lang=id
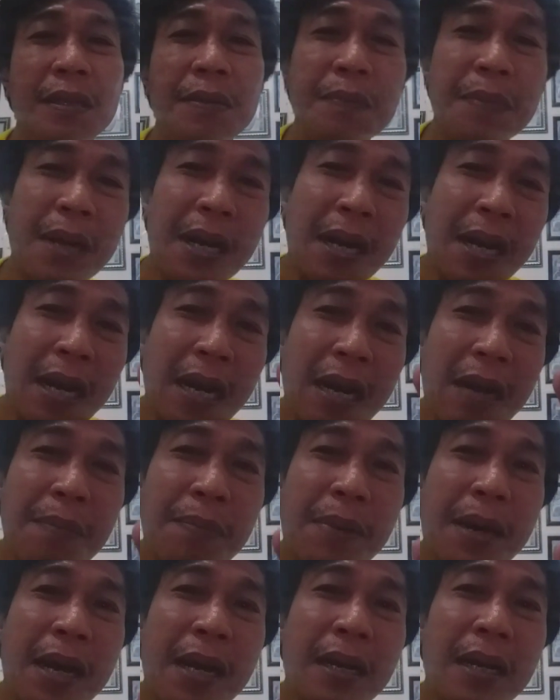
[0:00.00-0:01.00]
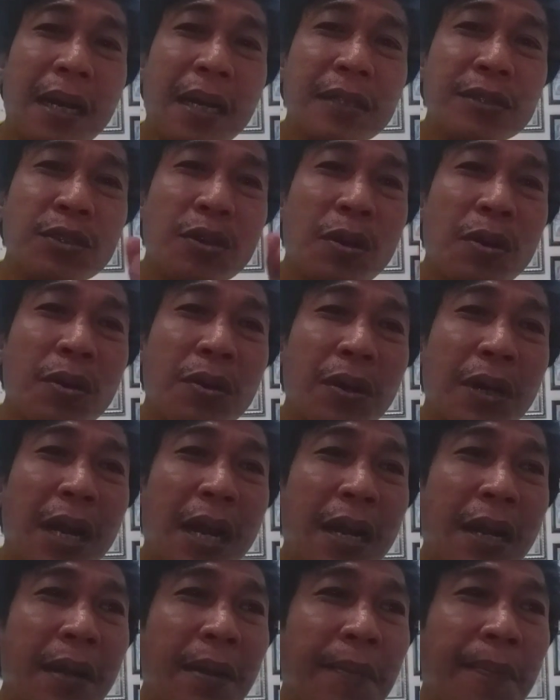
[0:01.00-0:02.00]
gimana nggak parah
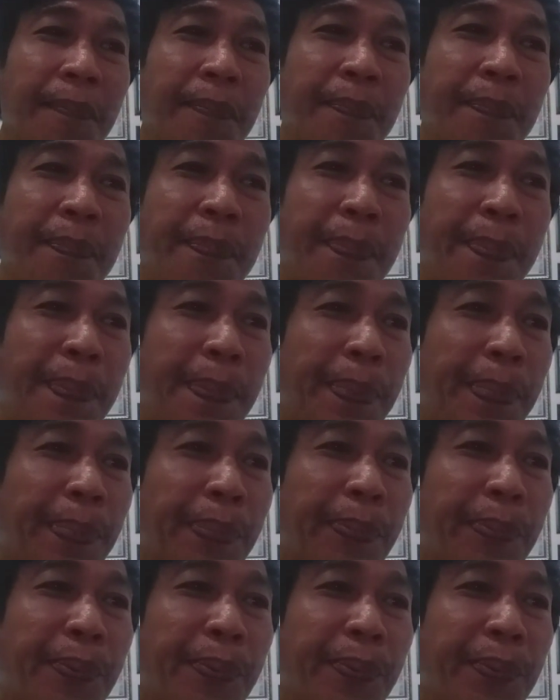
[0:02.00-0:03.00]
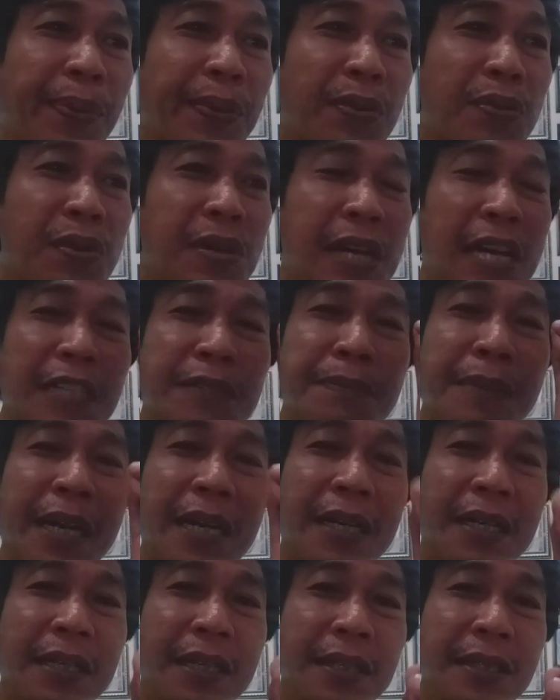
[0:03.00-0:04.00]
seorang petugas
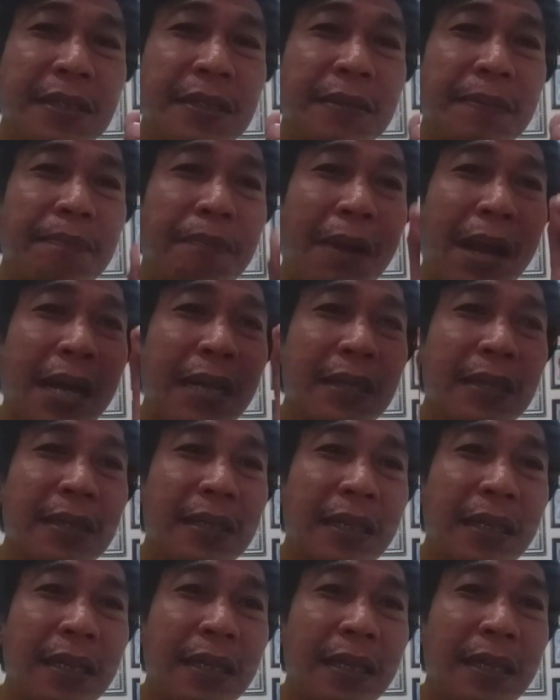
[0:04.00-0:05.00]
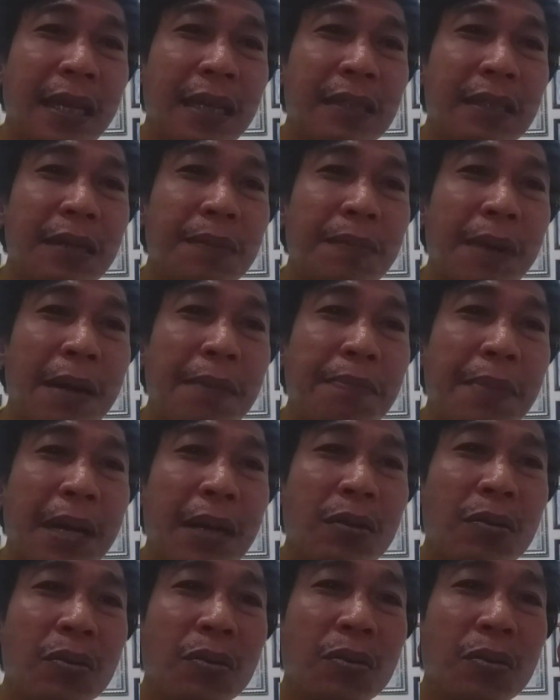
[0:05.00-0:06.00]
medis mati yang
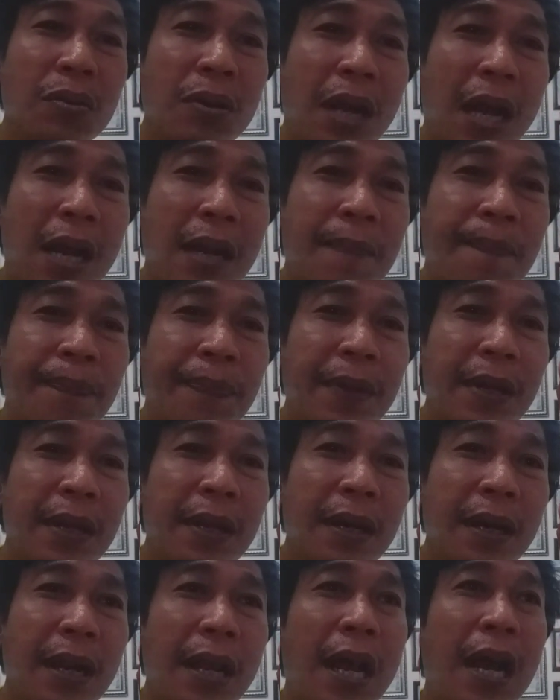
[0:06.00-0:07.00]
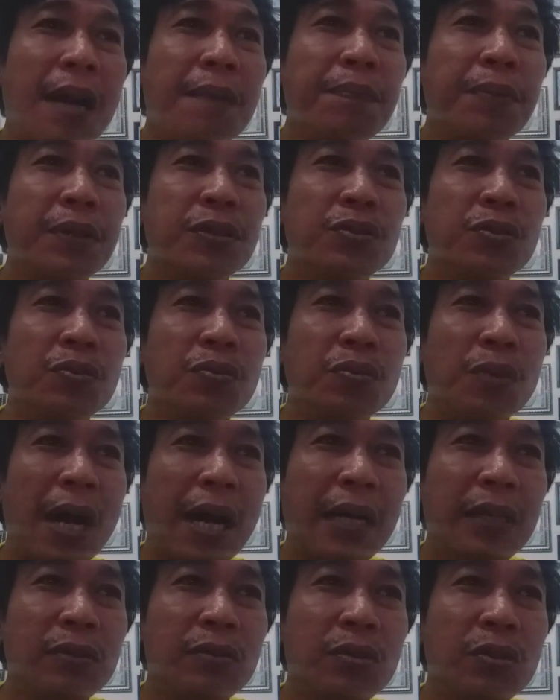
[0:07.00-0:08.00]
terpapar corona dia kan
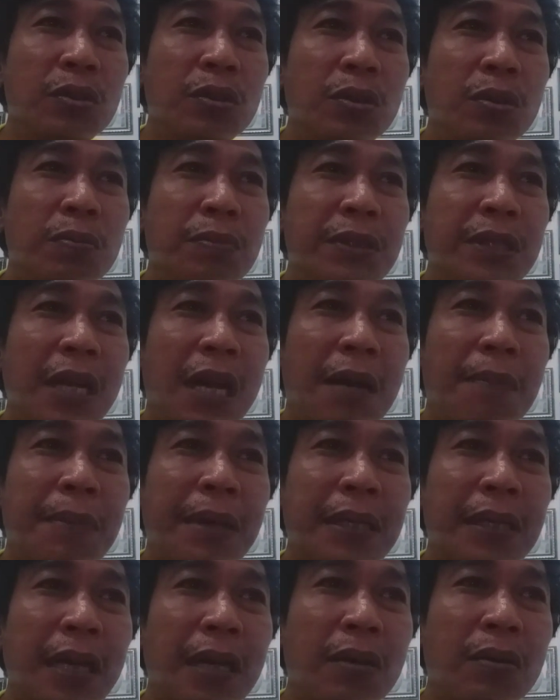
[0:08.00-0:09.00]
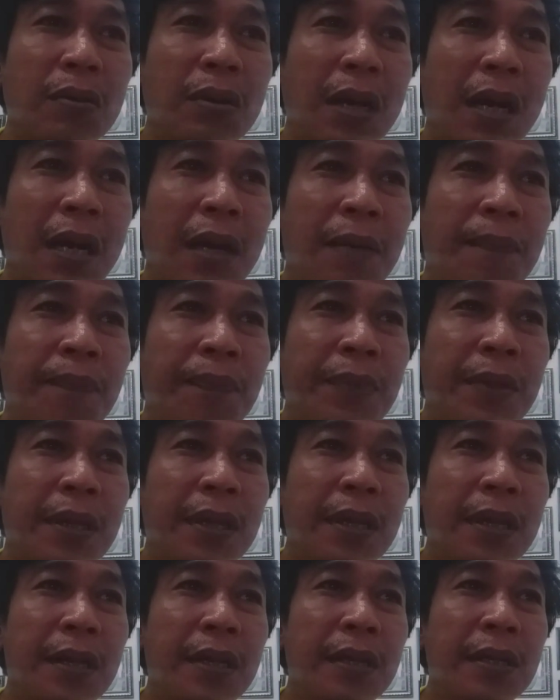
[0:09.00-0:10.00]
berjuang itu untuk menyelamatkan orang
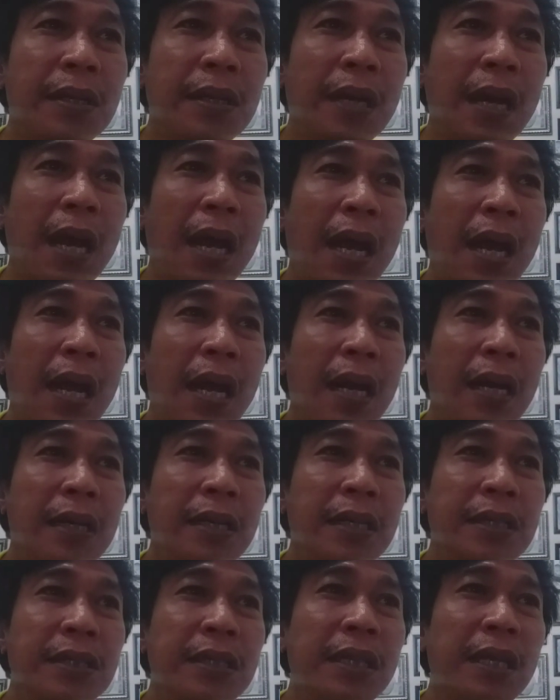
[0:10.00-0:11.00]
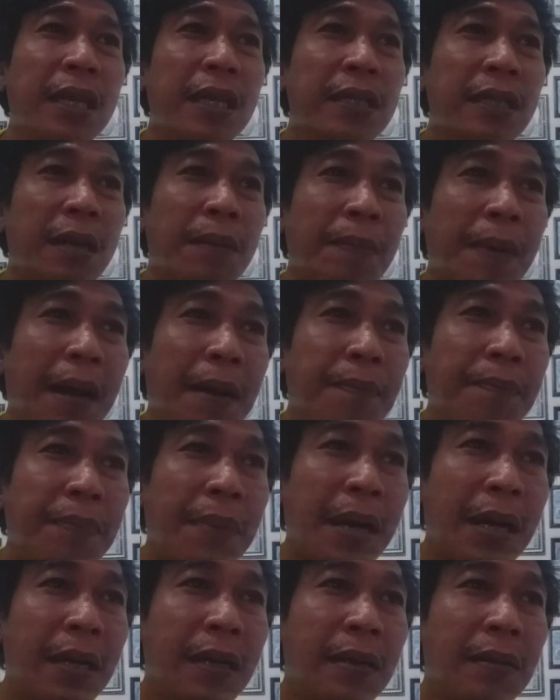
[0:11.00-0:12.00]
nah dia sendiri
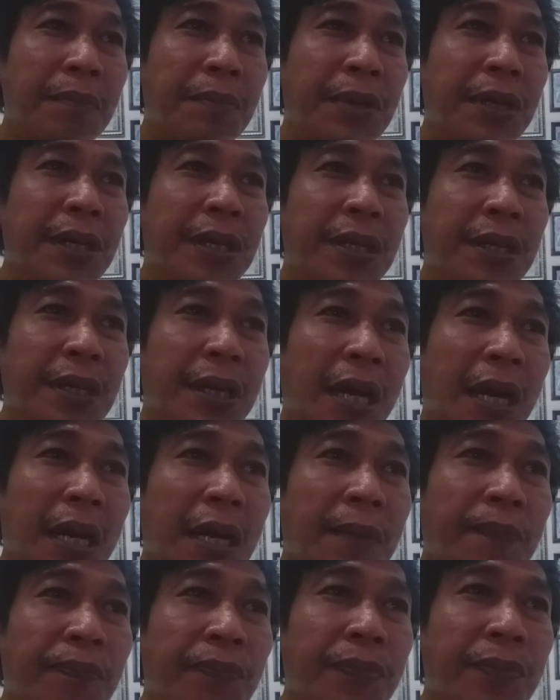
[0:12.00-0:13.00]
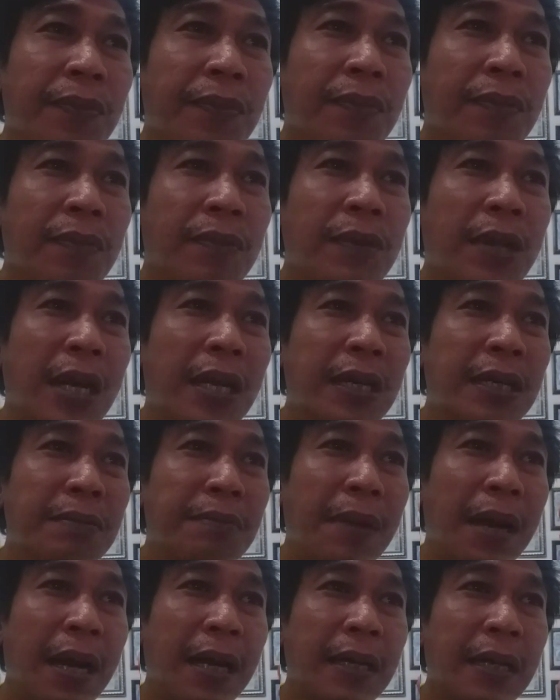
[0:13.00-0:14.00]
terpapar meninggal jadi
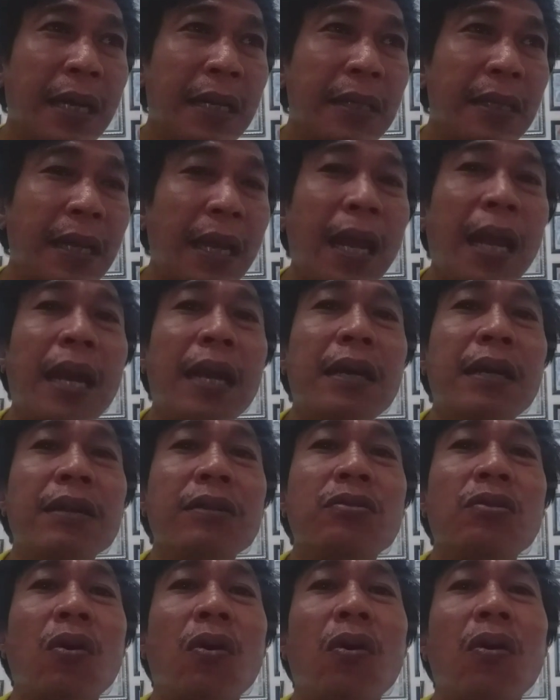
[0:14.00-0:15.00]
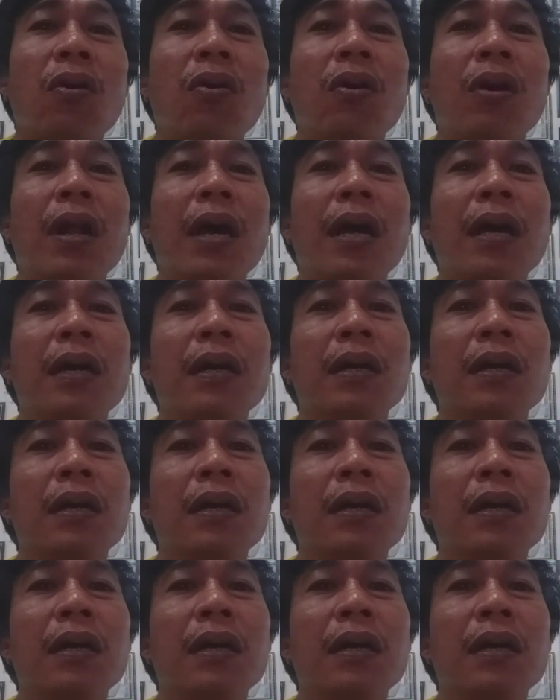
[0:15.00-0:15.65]
mayat eh ditolak